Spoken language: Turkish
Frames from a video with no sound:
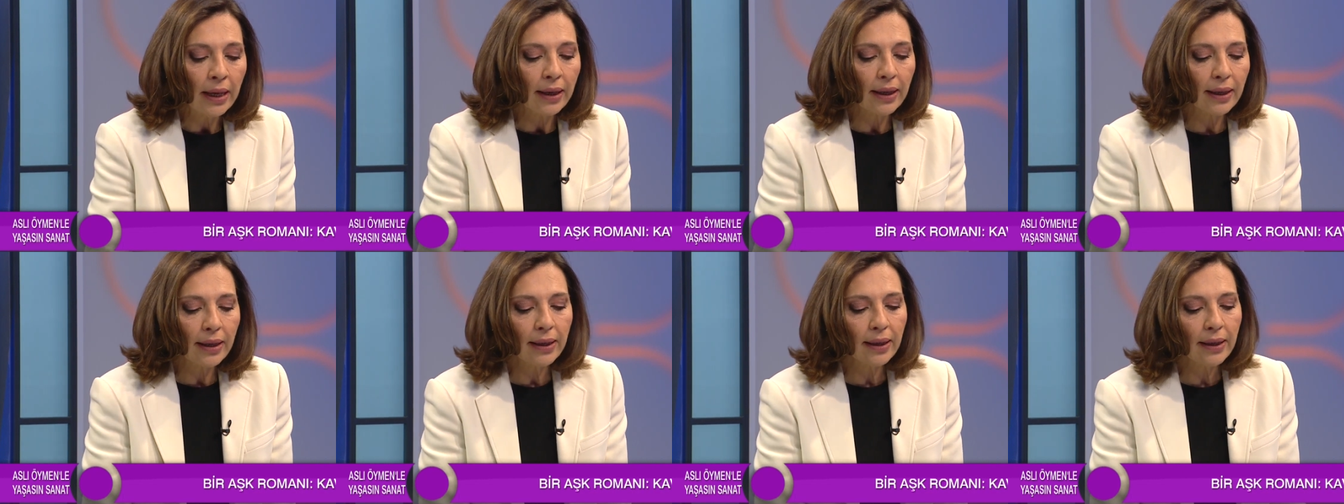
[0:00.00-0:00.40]

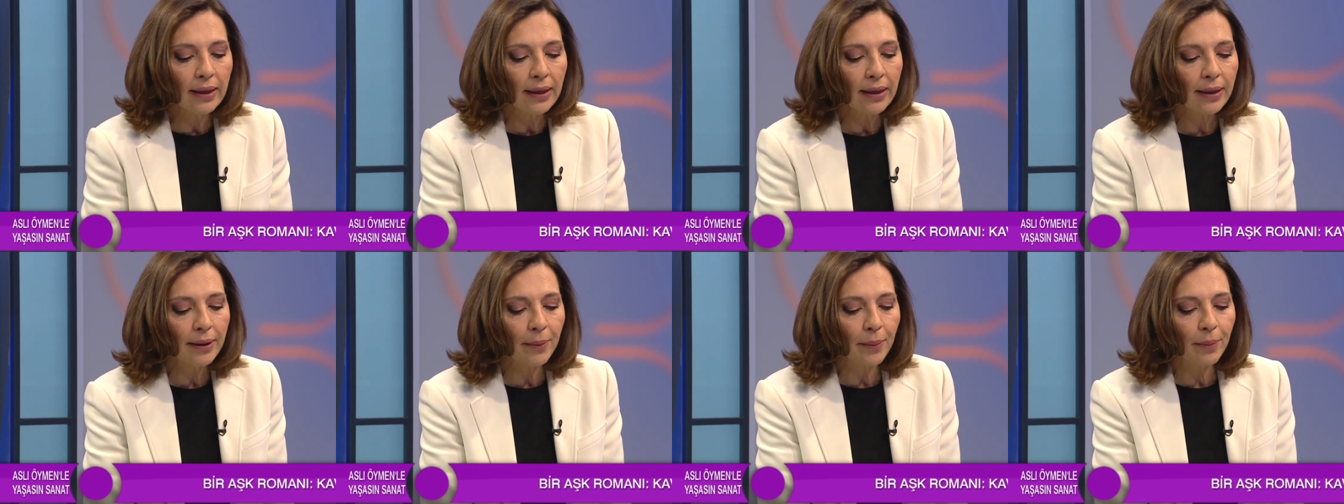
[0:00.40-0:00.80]
E,
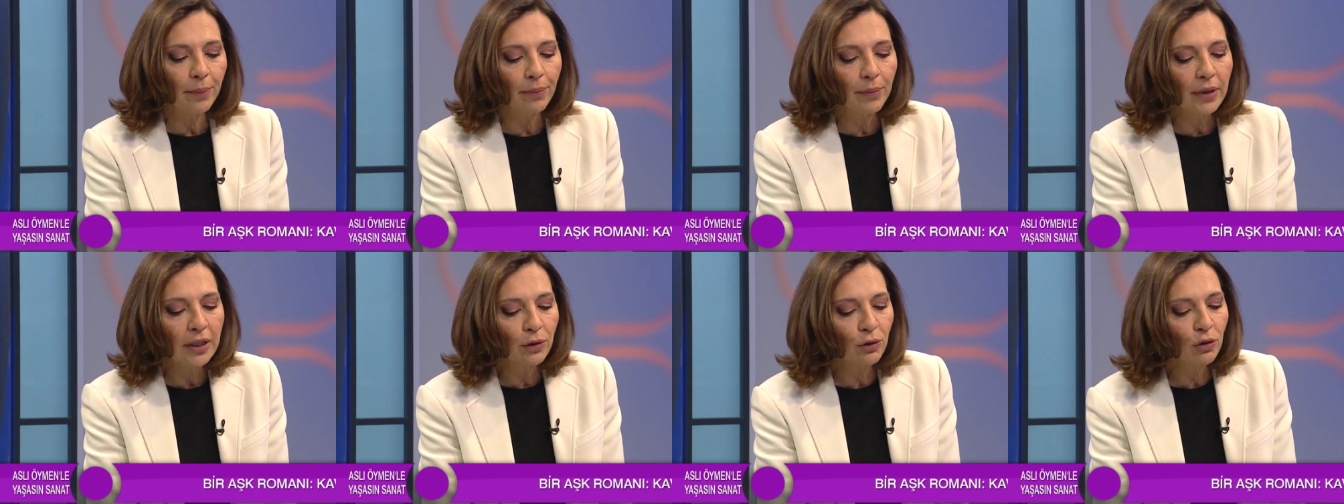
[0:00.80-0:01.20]

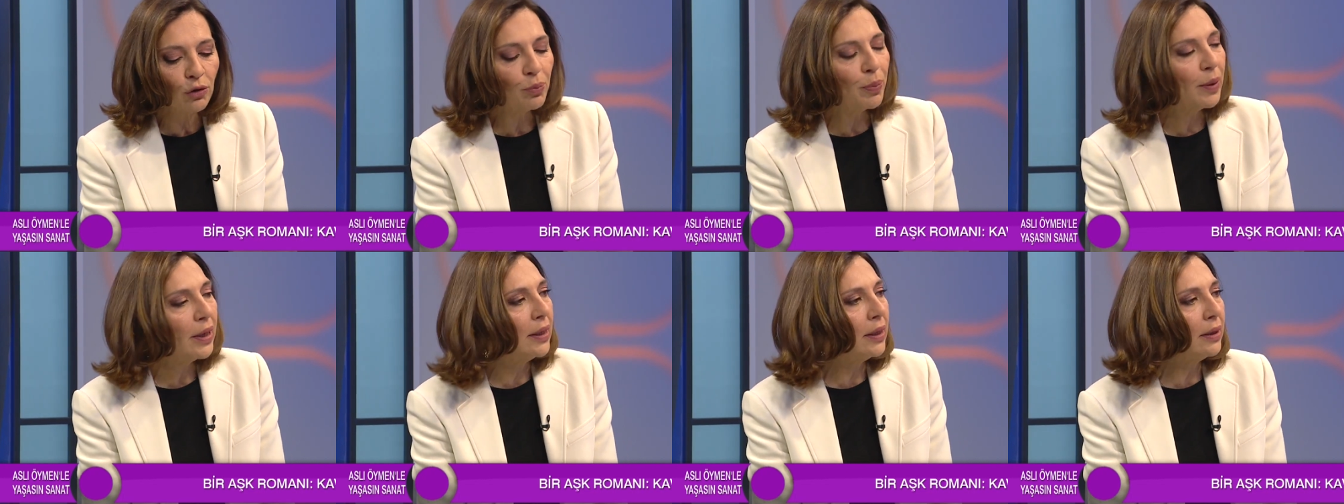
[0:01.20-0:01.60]

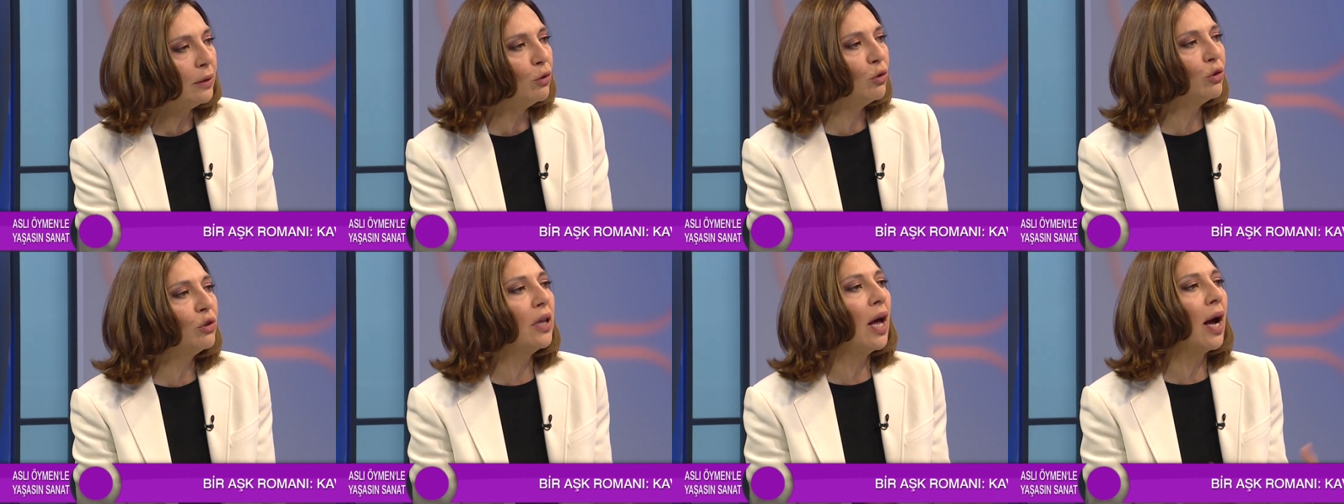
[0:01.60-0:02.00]
Mesut Bey ile
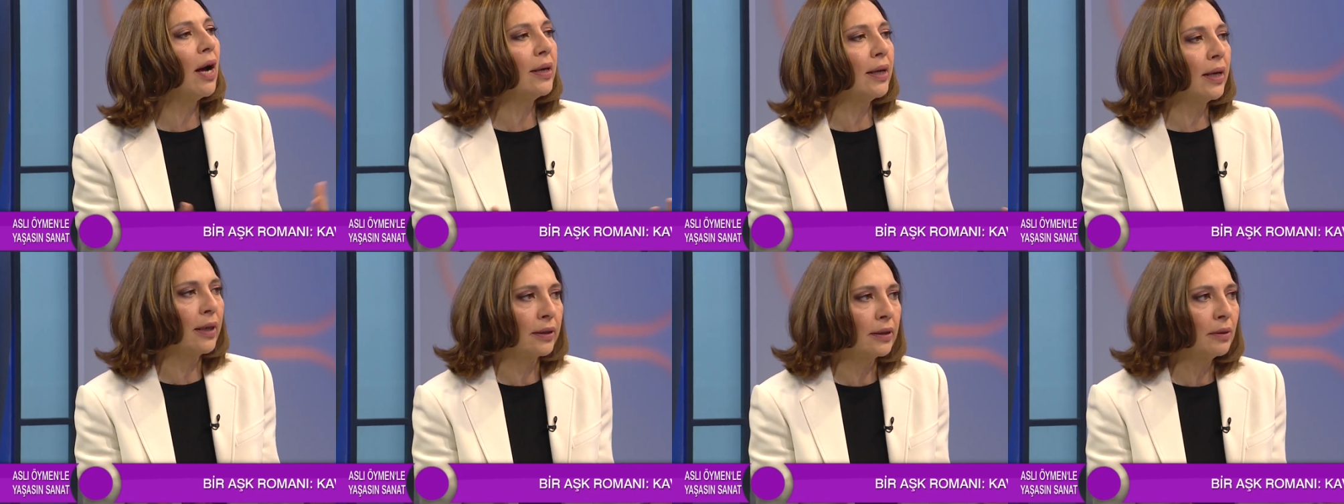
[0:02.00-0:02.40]

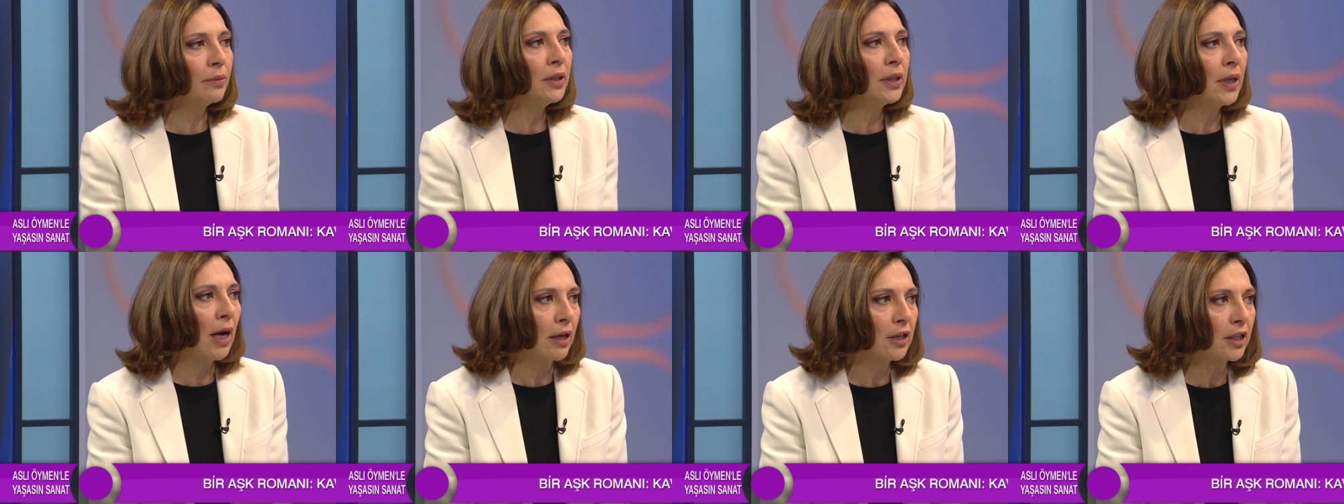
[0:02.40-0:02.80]
Dürdane
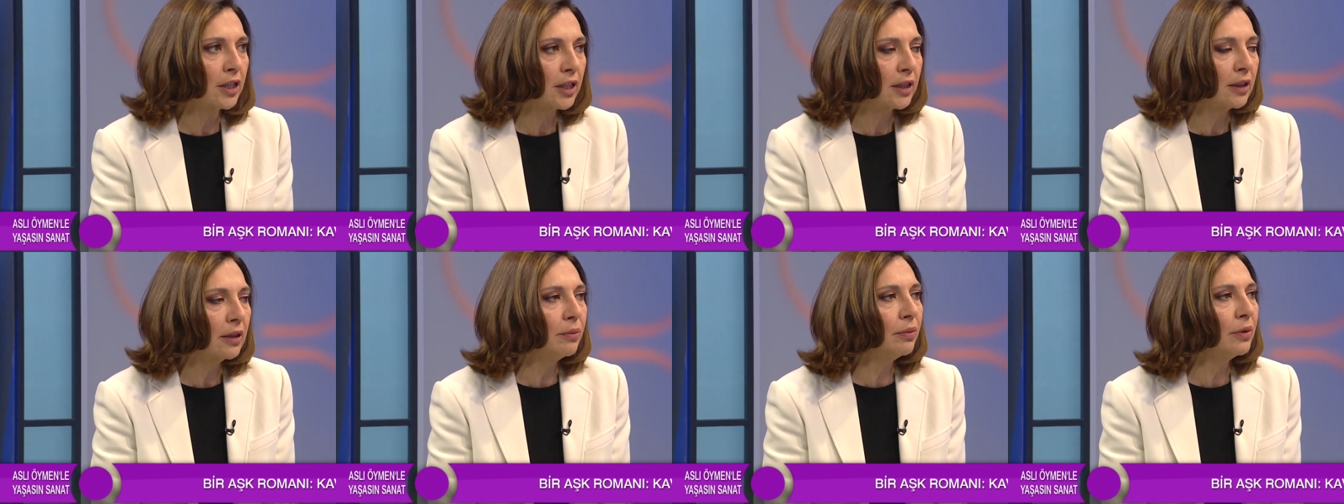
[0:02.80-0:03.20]
Hanım'ın
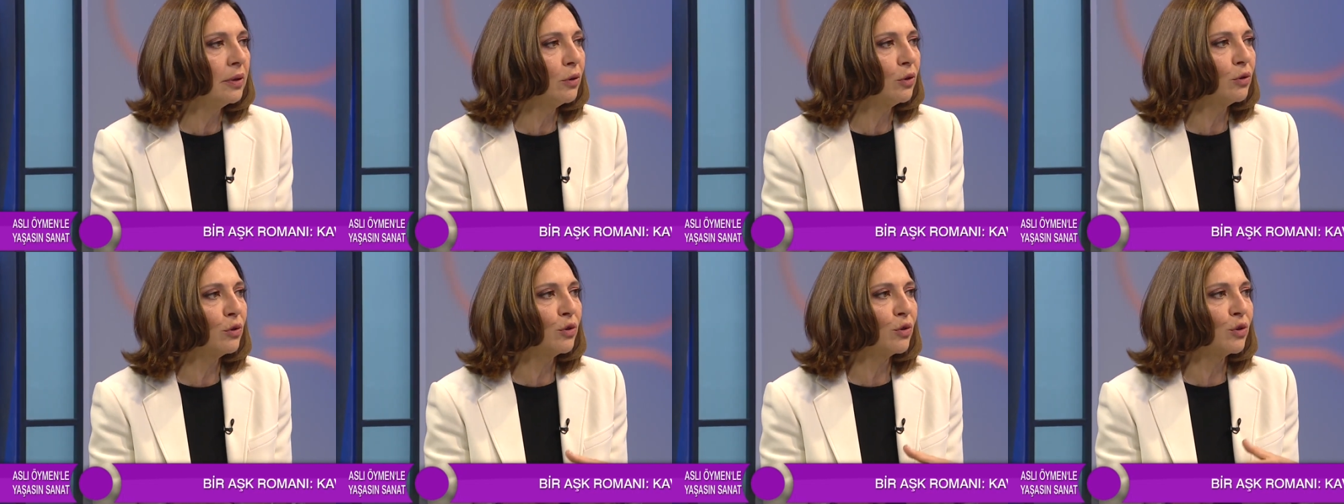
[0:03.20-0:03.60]
aşkı
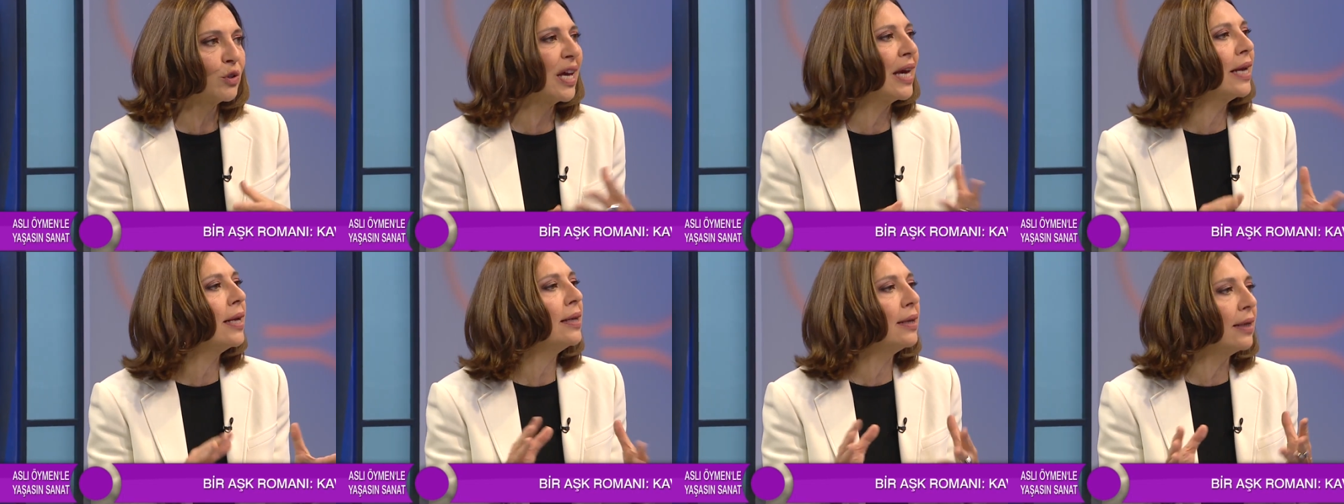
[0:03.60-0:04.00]

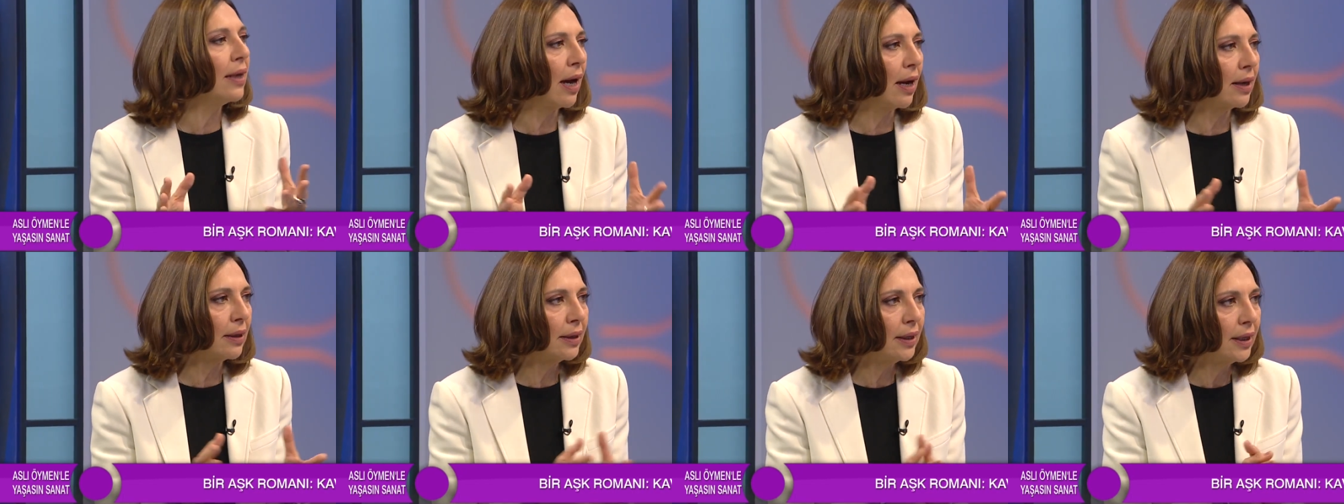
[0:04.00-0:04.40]

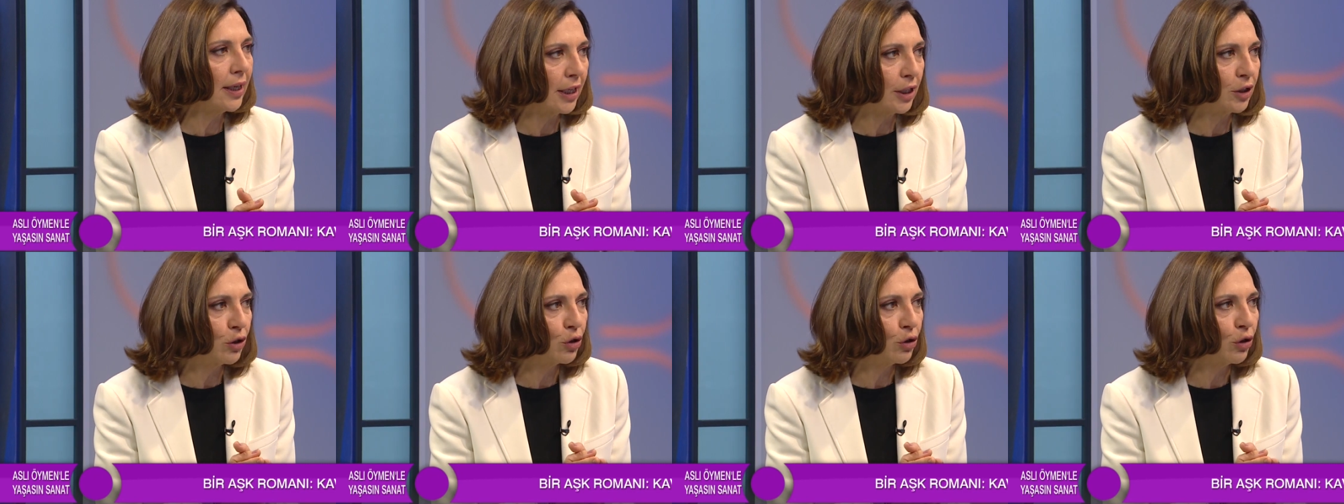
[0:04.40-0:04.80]
1950'lerde
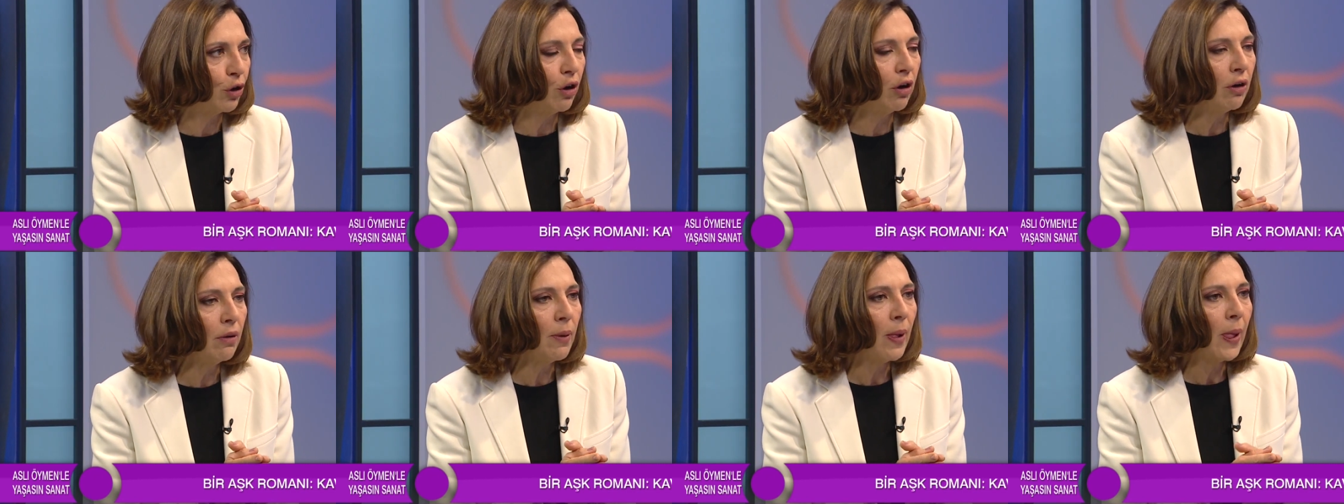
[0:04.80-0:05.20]

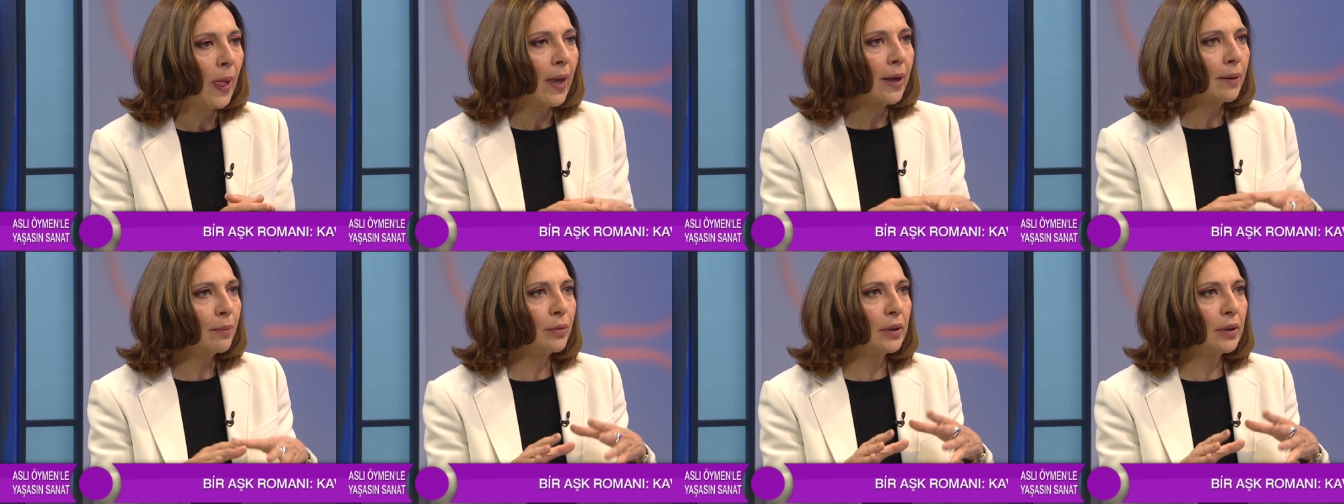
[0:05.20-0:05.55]
geçiyor. Evet.